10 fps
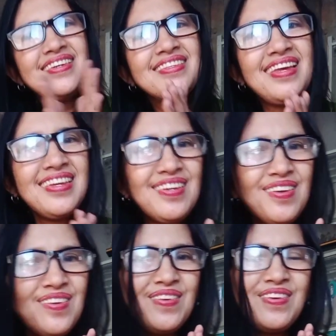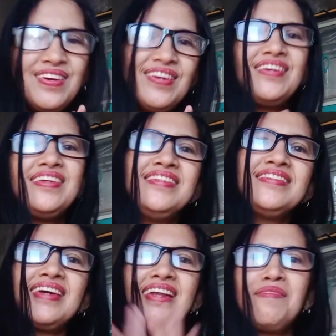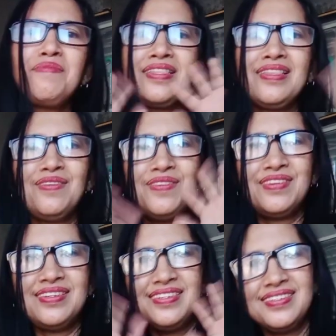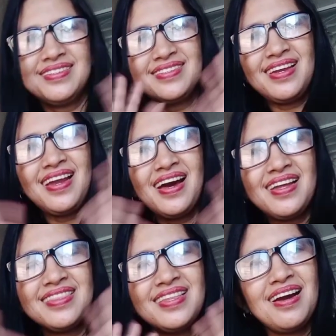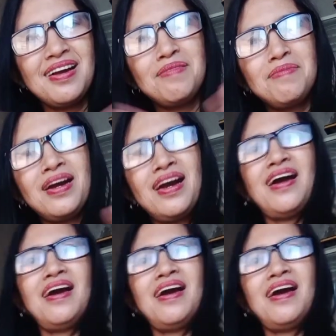thank you Lord. Salamat Lord. Sa lahat ng mga